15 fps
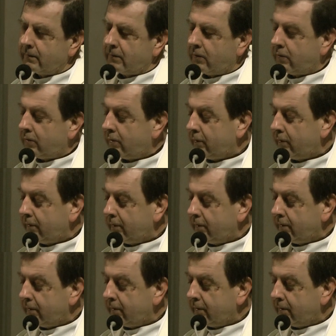O
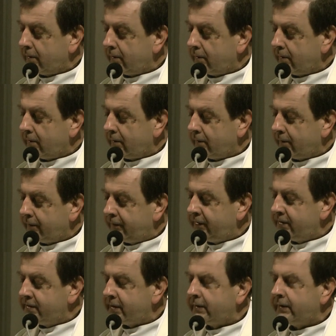
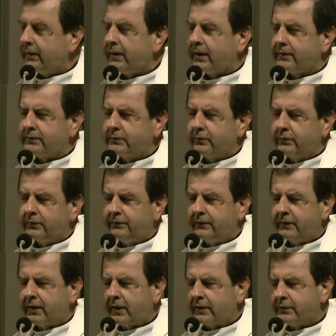widzenie jasno i
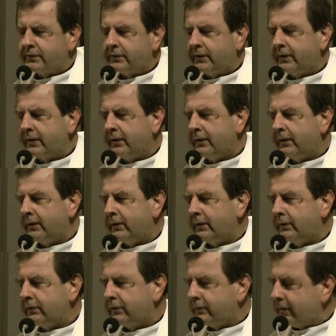wyraźnie,
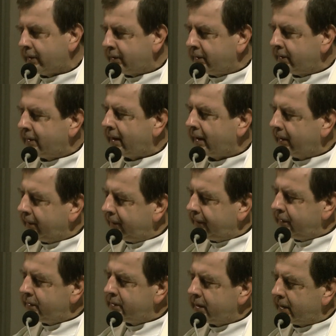to znaczy takie
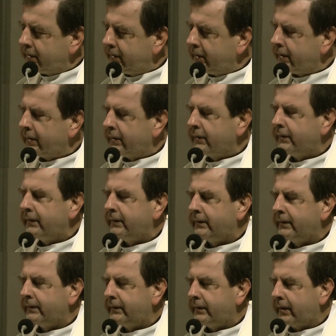widzenie,
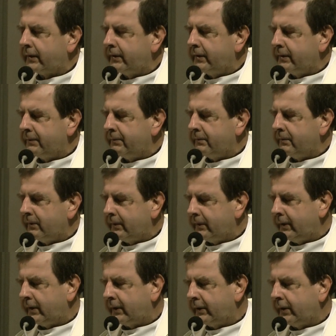jakie,
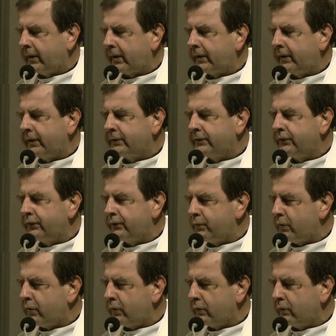jakie, jakie jest w
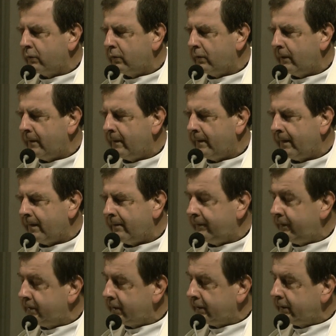Bogu.
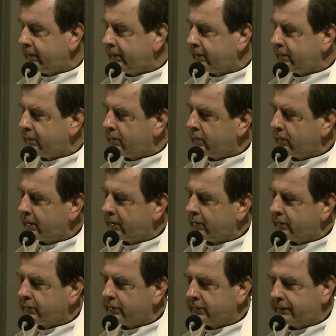Widzenie nie tylko
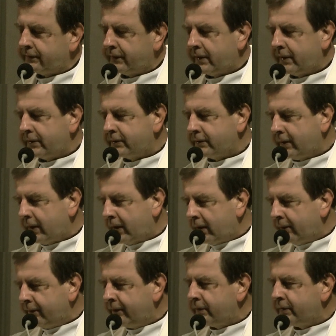tego, co zewnętrzne,
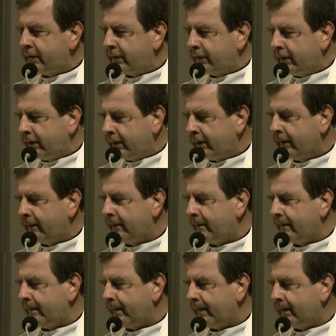ale widzenie
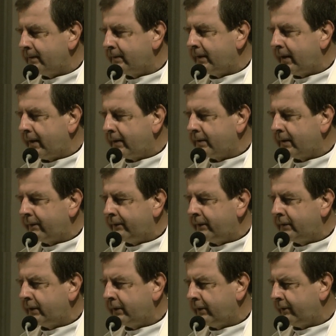serca,
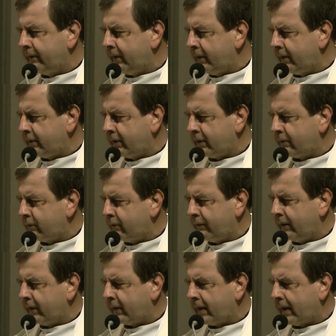widzenie wnętrza
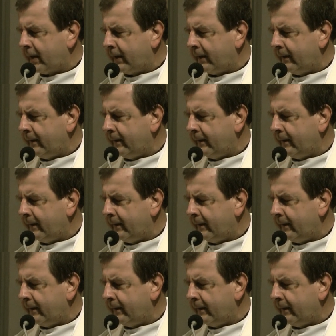człowieka.